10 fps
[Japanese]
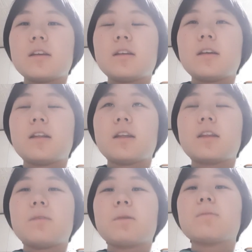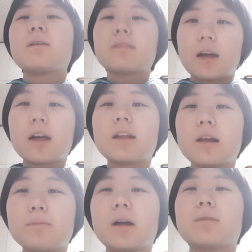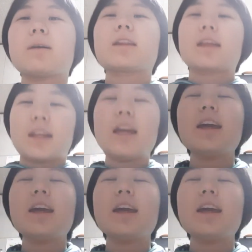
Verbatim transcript: 話でもしますか。キャンプ始まったし。